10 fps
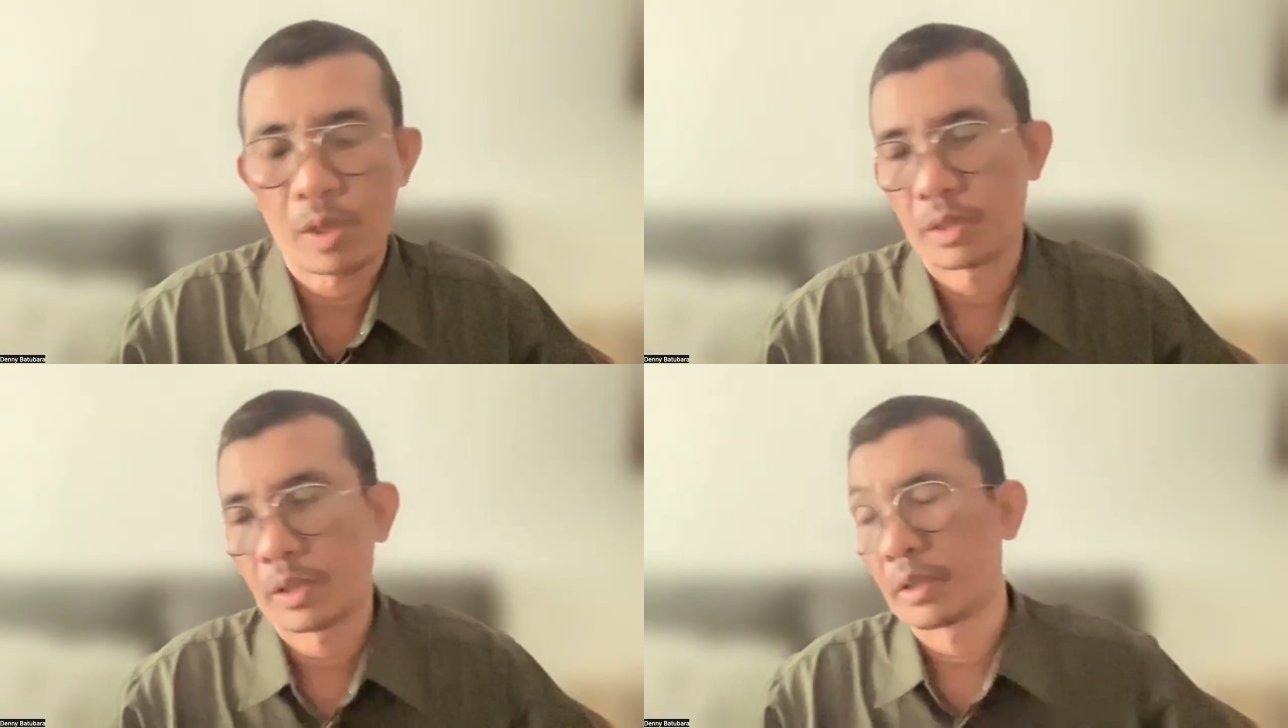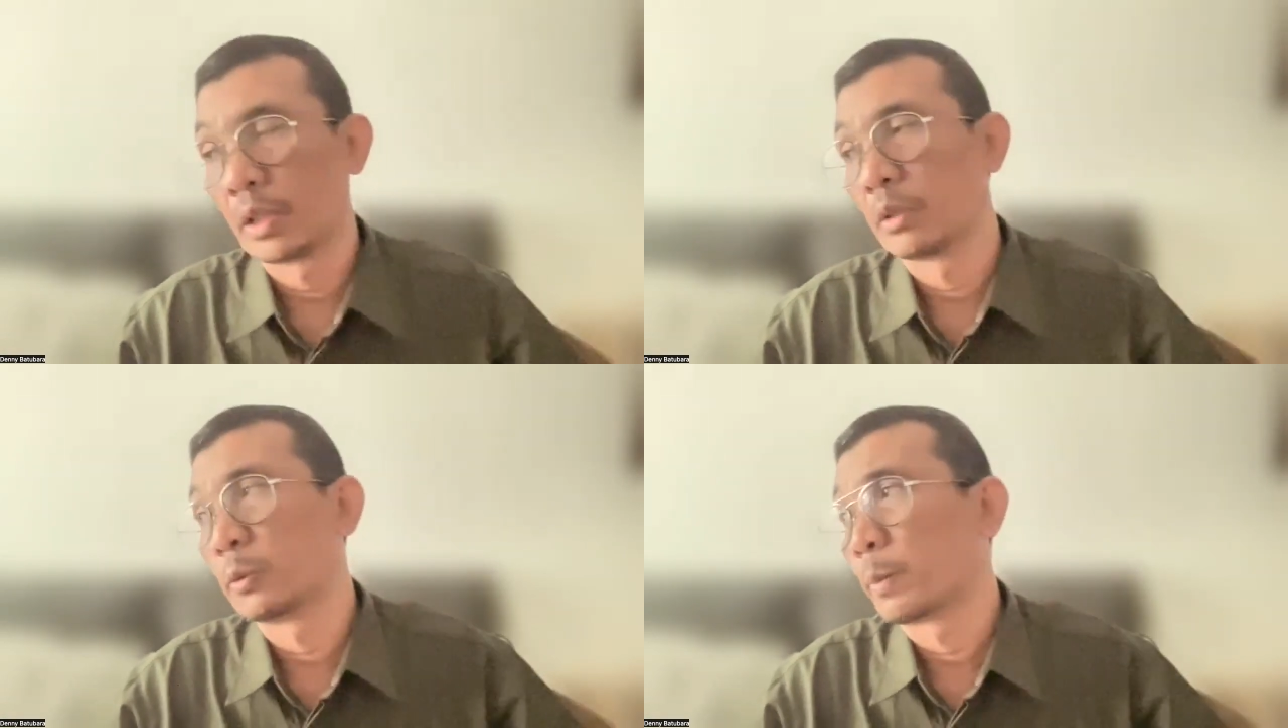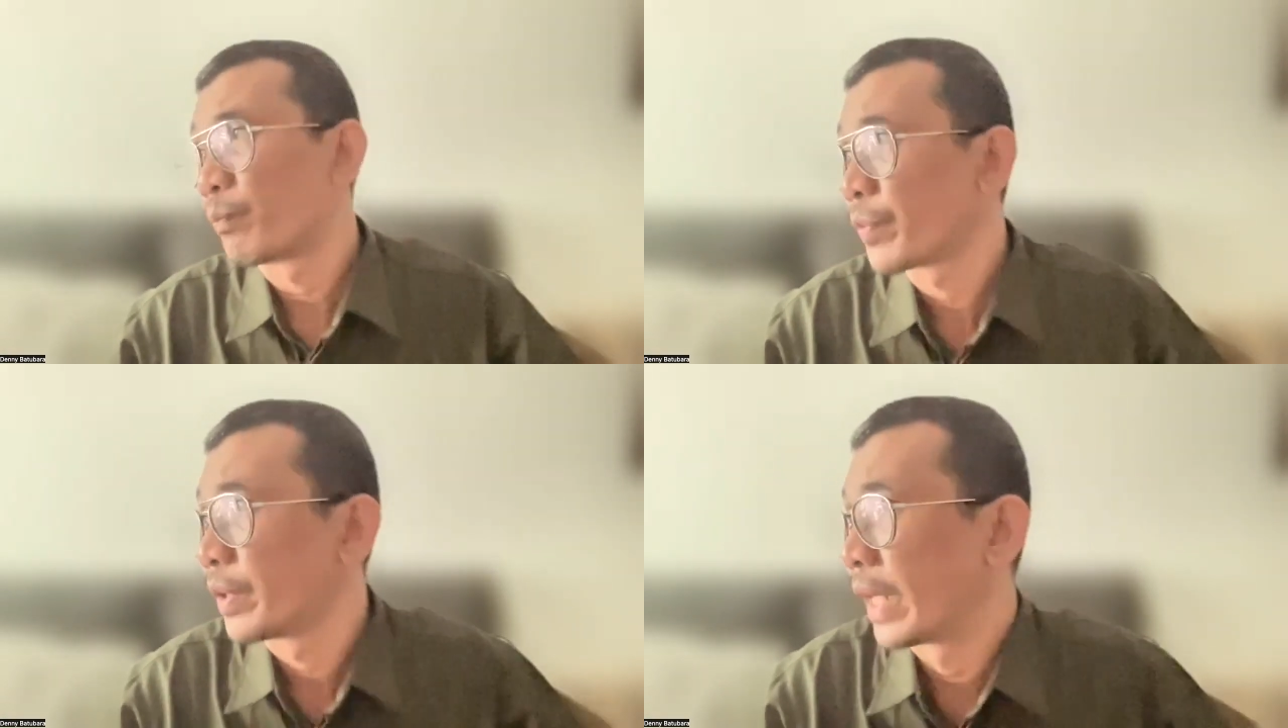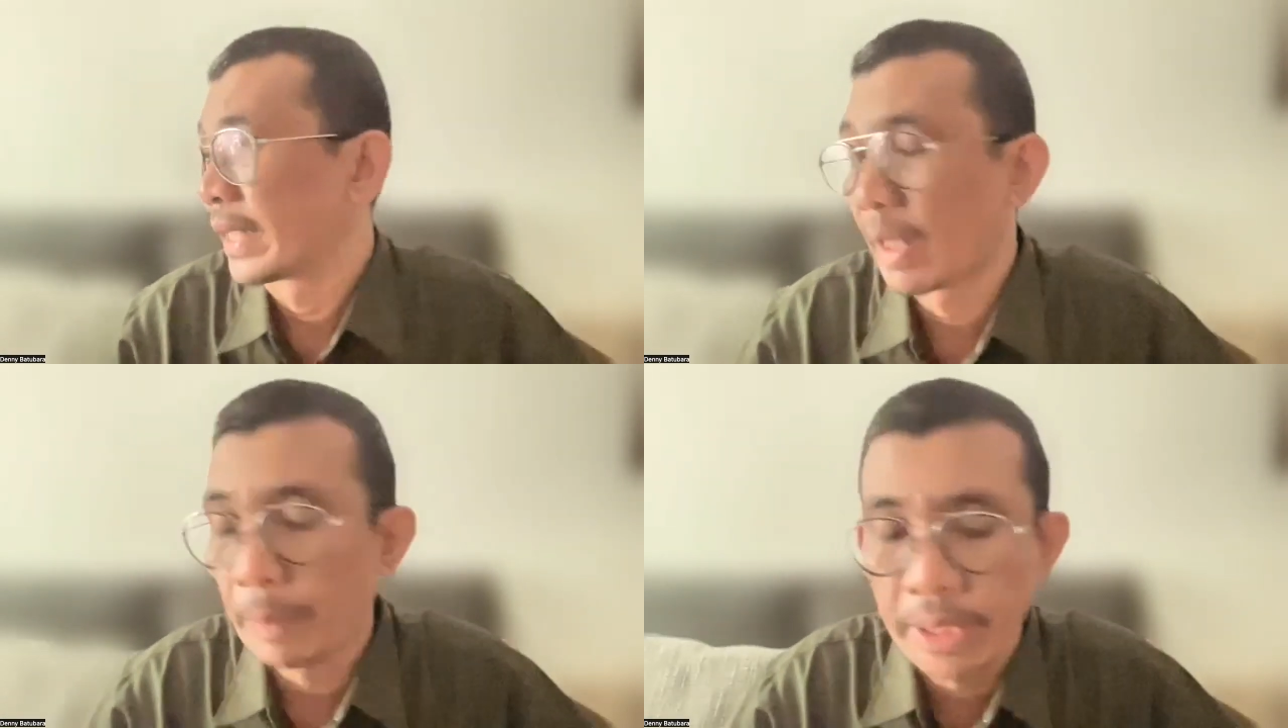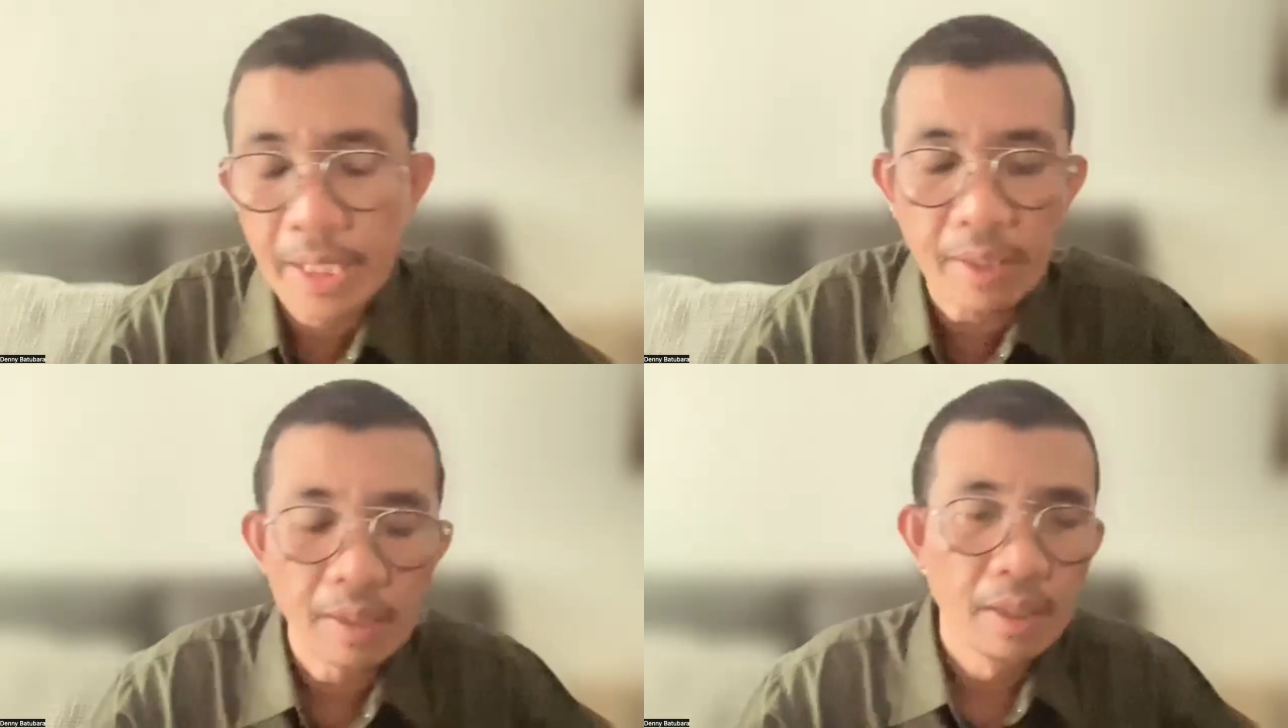katanya gitu ya kita
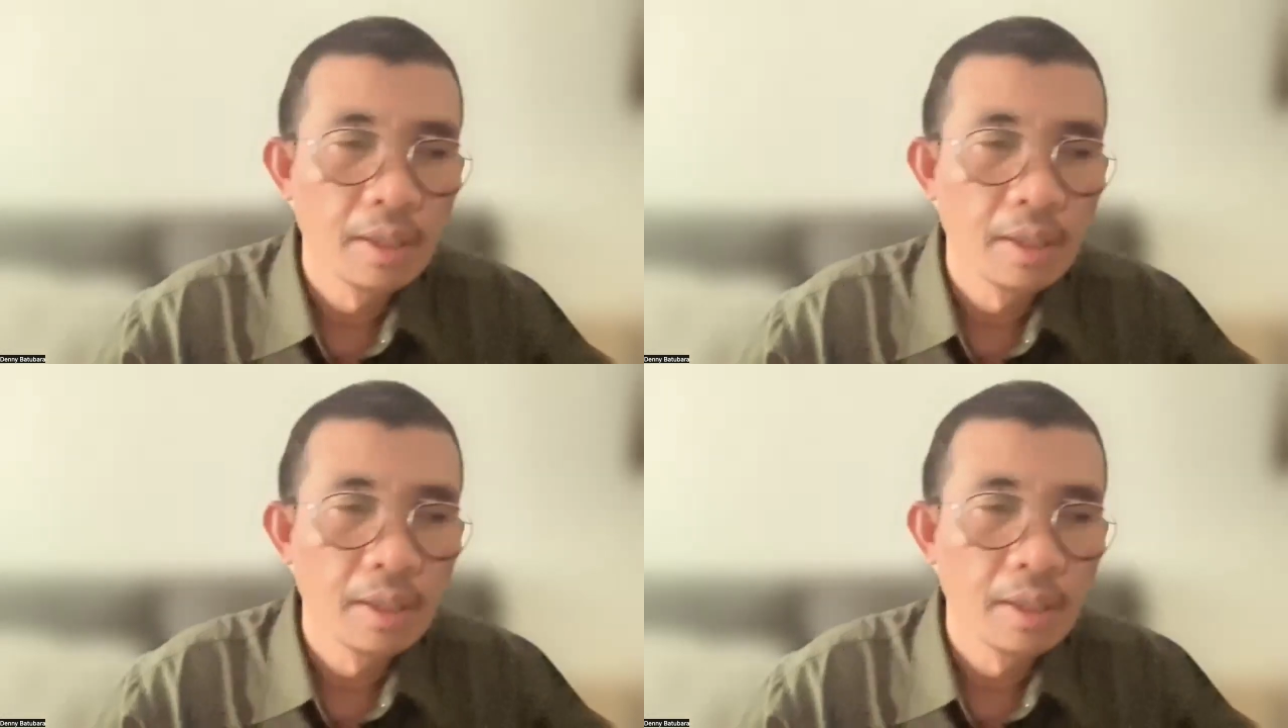pikir